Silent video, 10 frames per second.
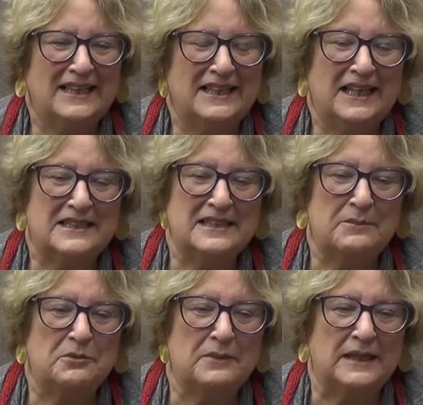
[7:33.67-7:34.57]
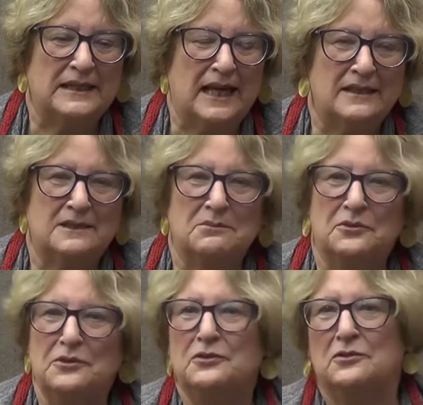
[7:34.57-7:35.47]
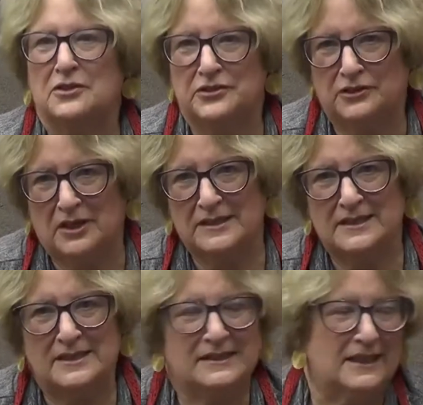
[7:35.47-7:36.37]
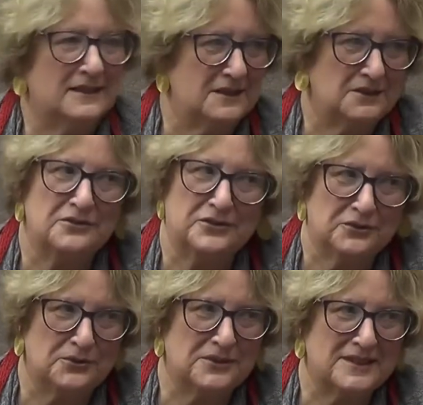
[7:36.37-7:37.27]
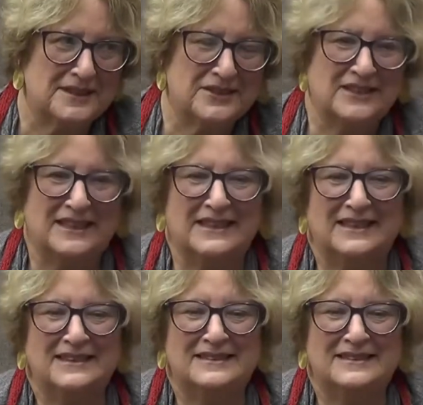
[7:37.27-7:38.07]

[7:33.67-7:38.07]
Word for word: e é sempre uma data muito gostosa em se tratando de doces, né?